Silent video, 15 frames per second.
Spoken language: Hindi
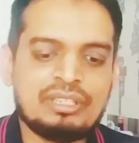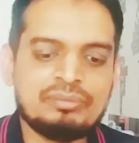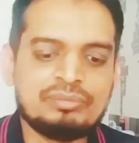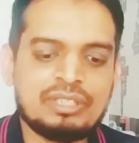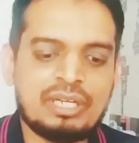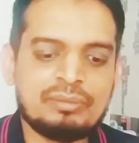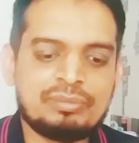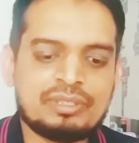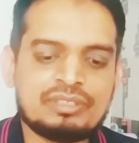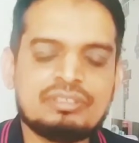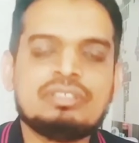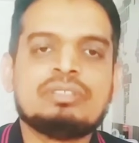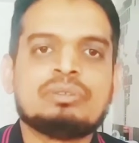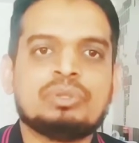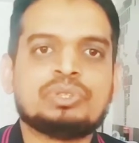हम यहाँ पर
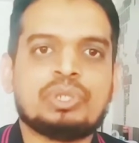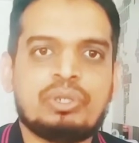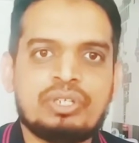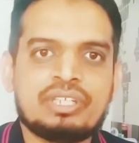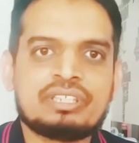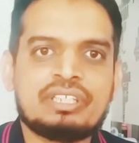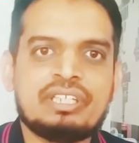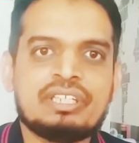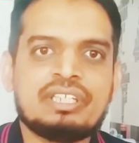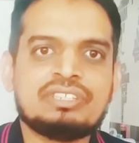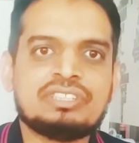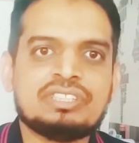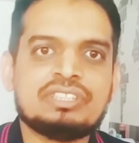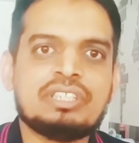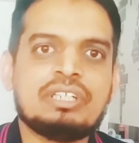कुछ ऑर्डर करेंगे
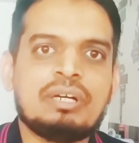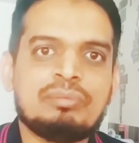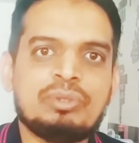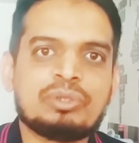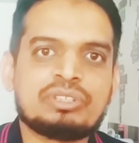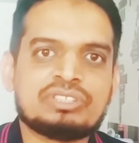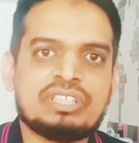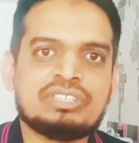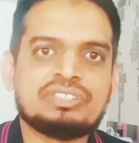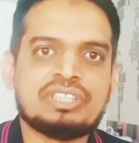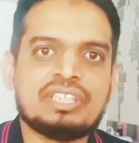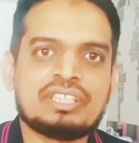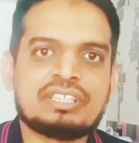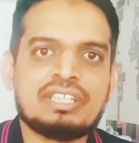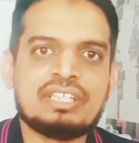चीज़ें आप लोगों के साथ
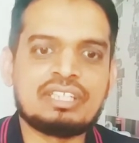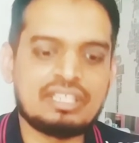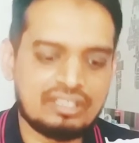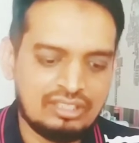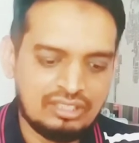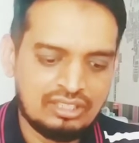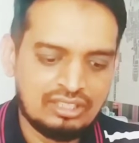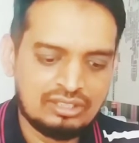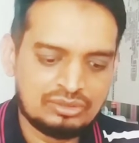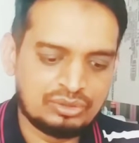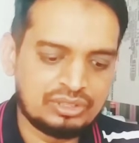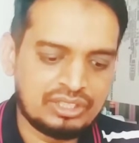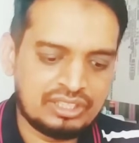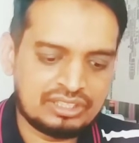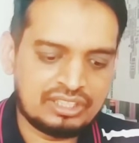शेयर करेंगे तो
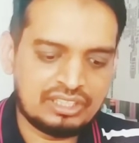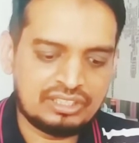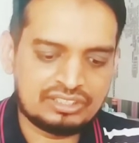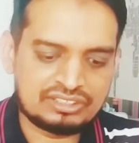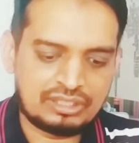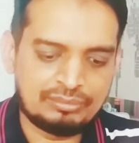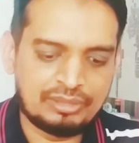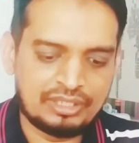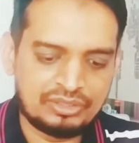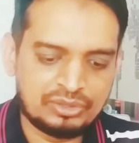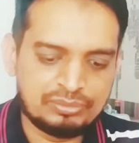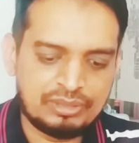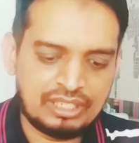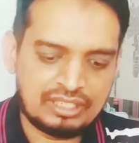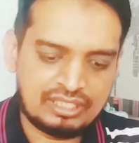ये देखिए ये इसका मेन्यू
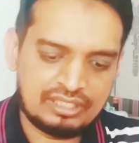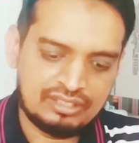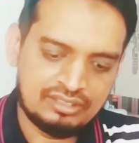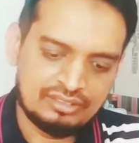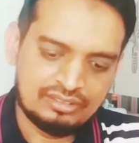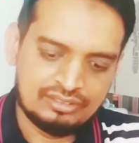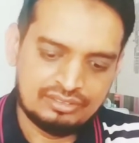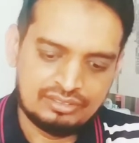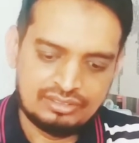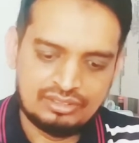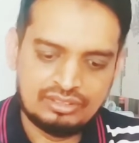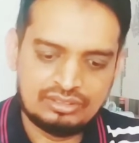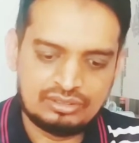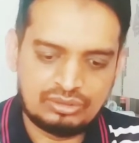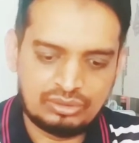बार है
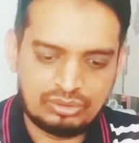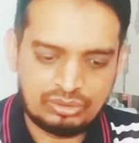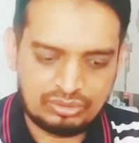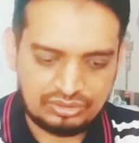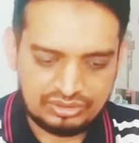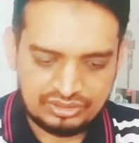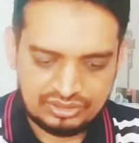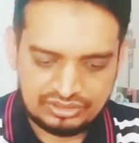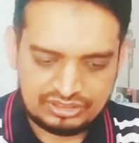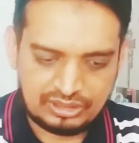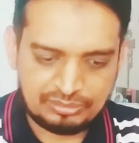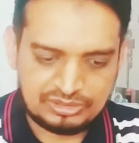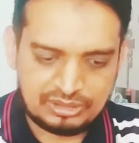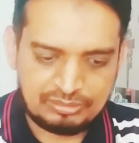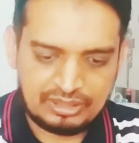तो
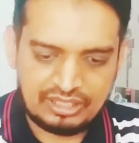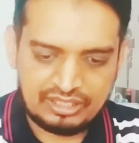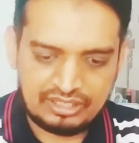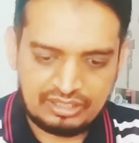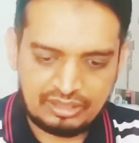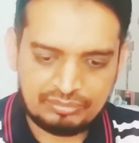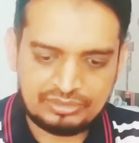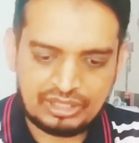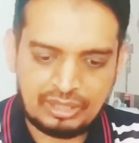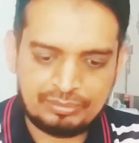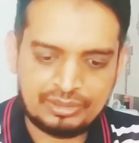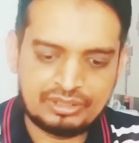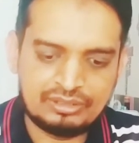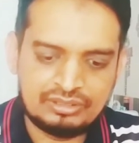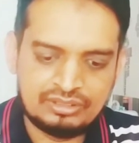सबसे पहले हम यहाँ
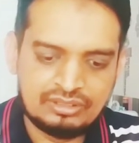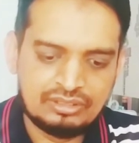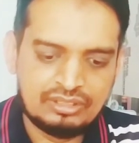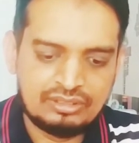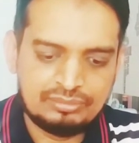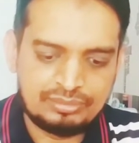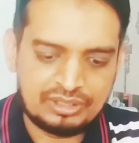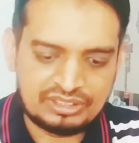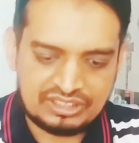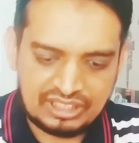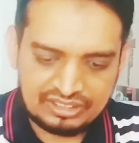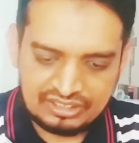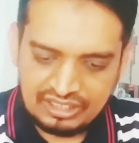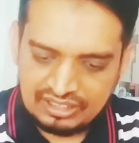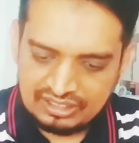पर पिज़्ज़ा
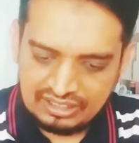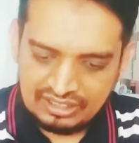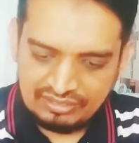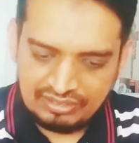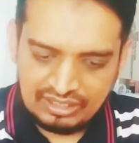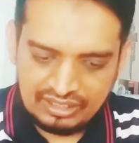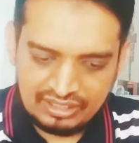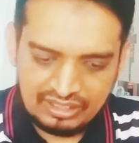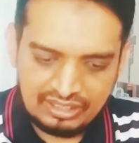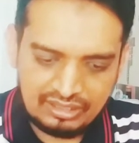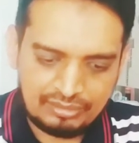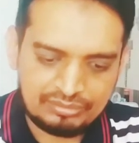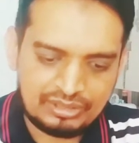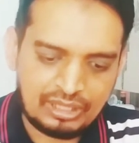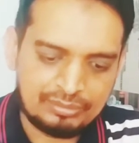ट्राई करने वाले हैं
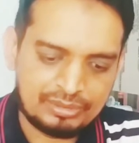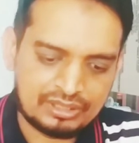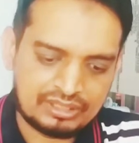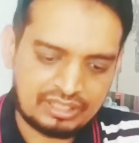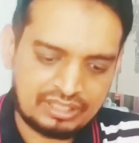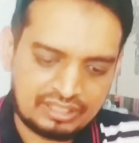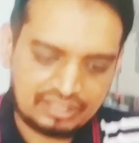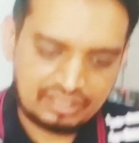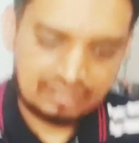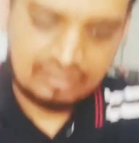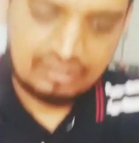हम यहाँ पर करेंगे